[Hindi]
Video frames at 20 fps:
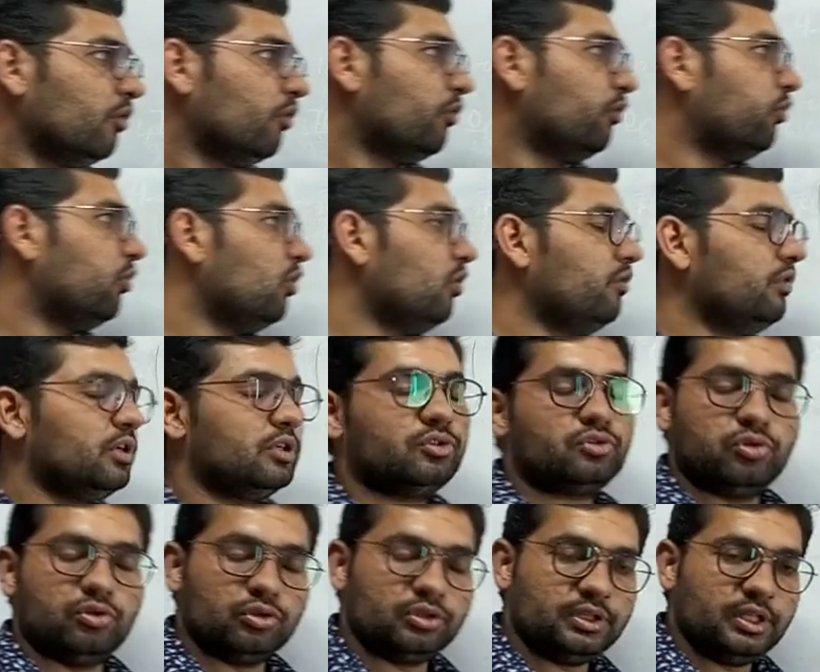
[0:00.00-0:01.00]
वो
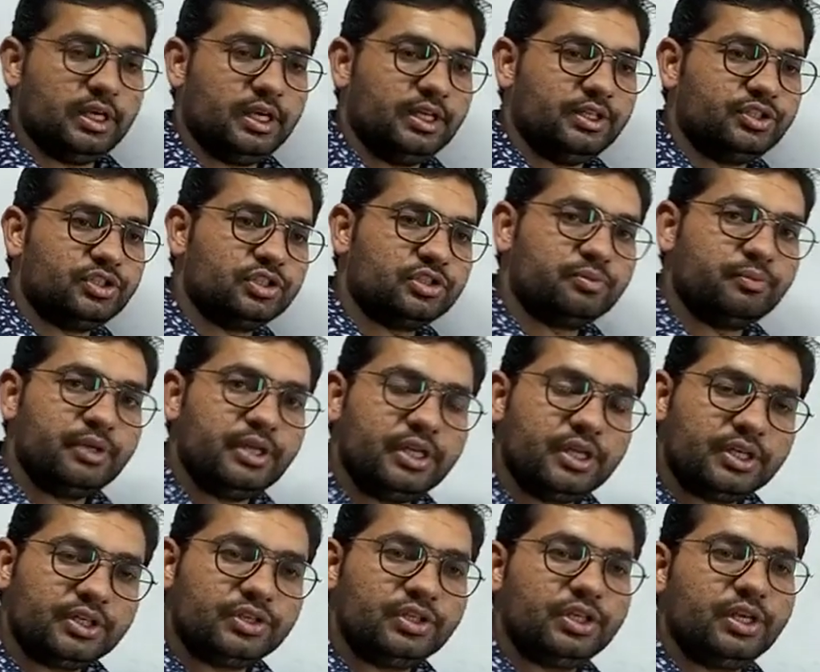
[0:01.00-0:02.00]
वर्ष होता है जिसमें
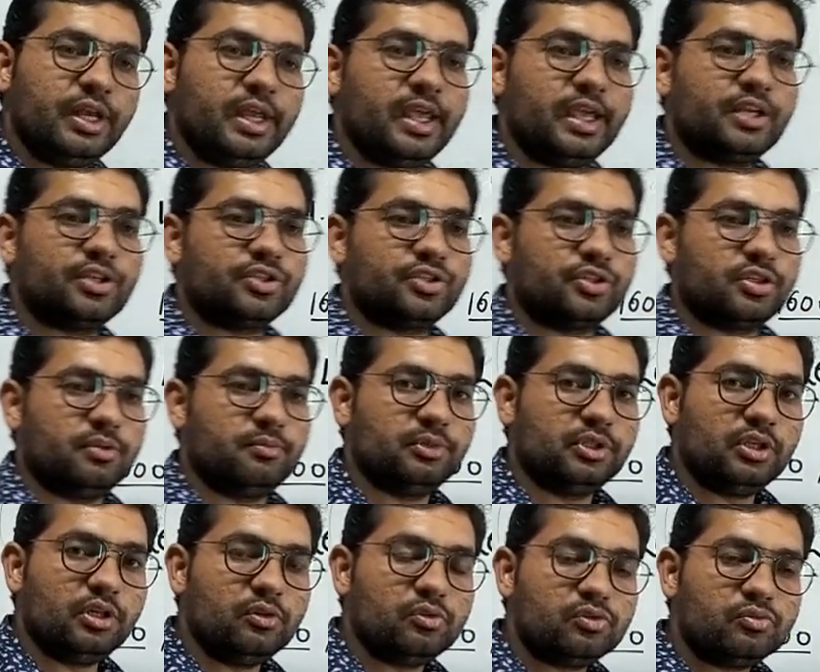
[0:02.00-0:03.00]
एक दिन एक्स्ट्रा
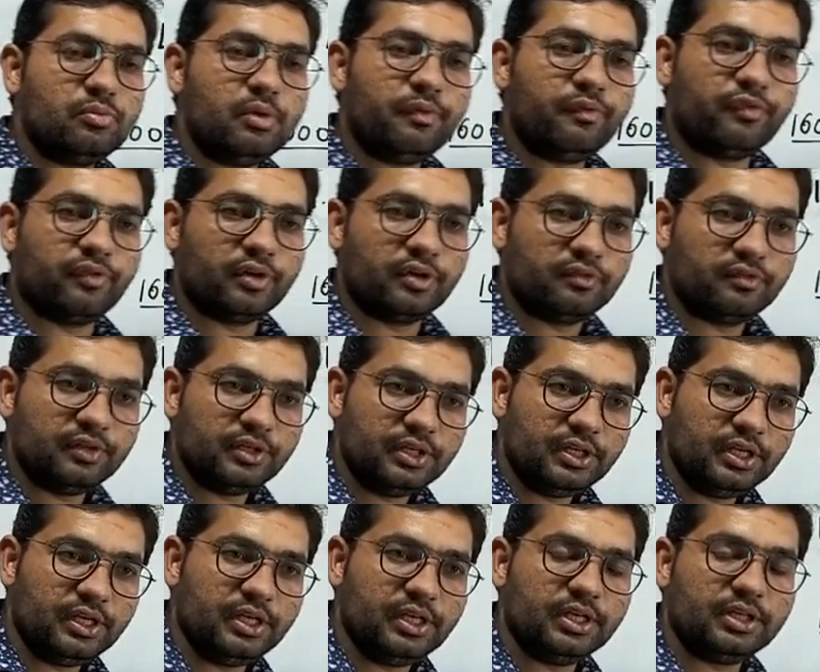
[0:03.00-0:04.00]
मतलब उसमें
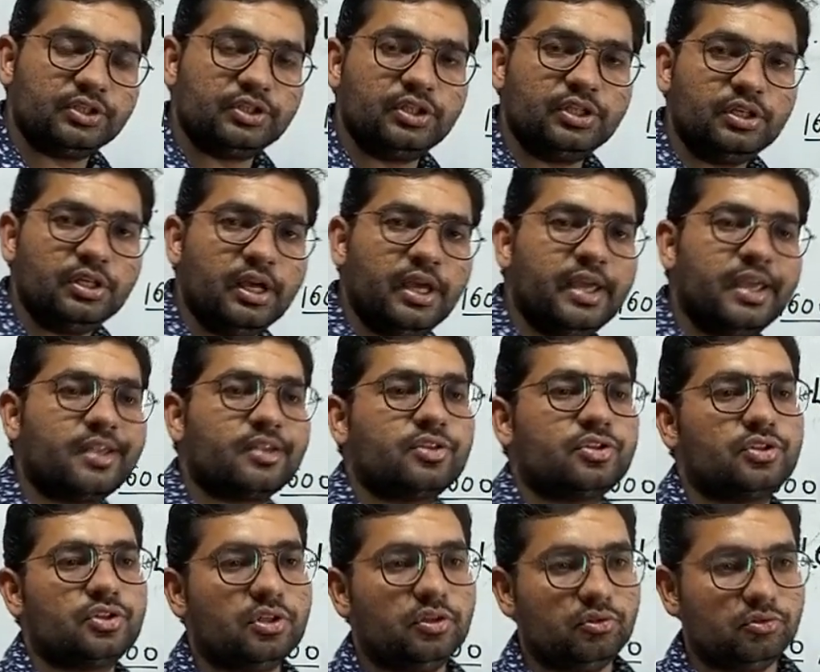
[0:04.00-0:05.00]
फरवरी एक दिन
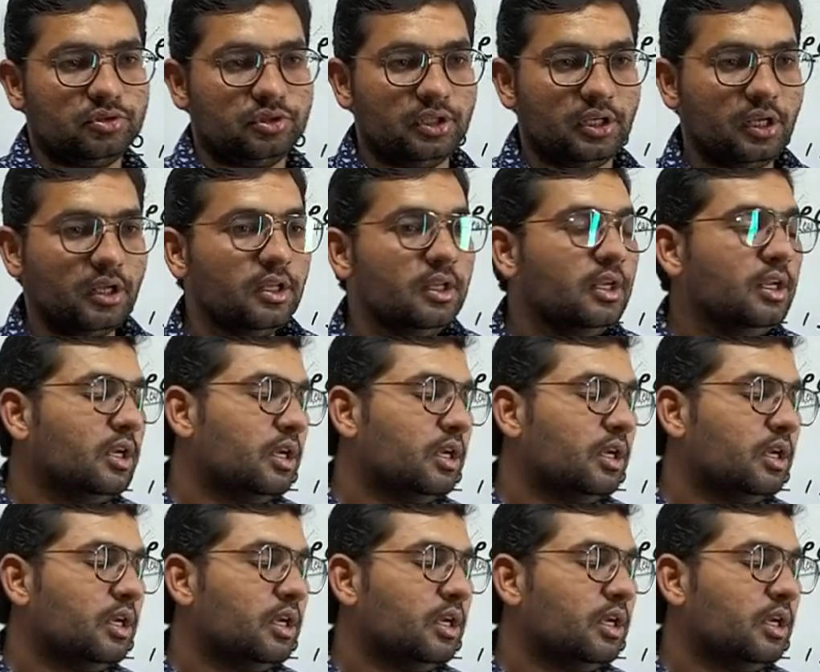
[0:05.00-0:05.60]
एक्स्ट्रा होती है